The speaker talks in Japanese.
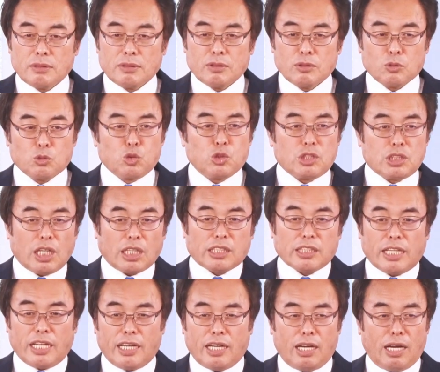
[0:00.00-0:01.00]
口だけ
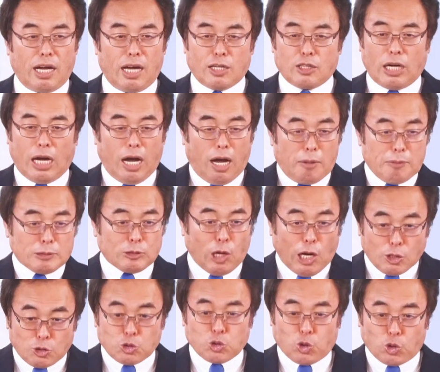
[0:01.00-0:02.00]
でアーメンと
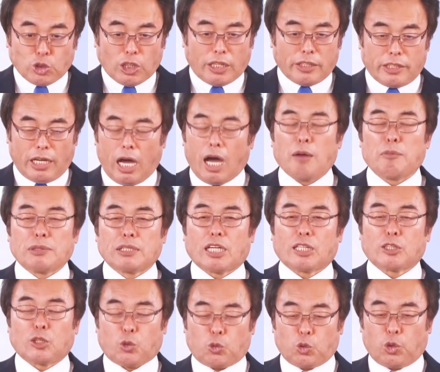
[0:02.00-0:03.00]
吐きといたのにアーメンだけ
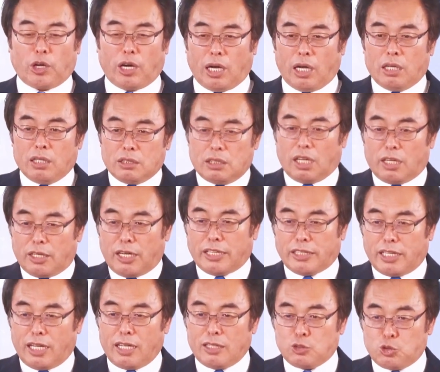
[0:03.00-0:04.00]
でこれはやらない
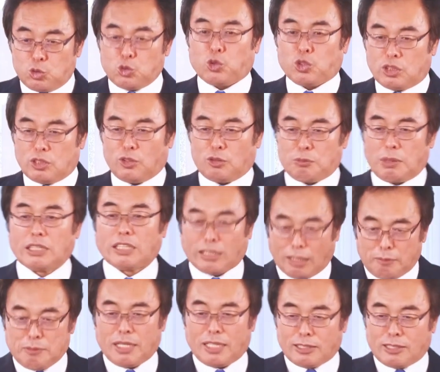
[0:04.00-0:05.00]
ね躊躇してるまだた
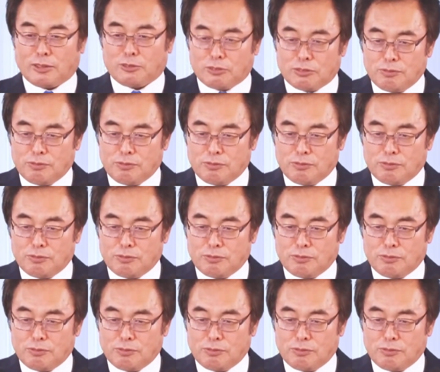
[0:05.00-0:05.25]
めらってる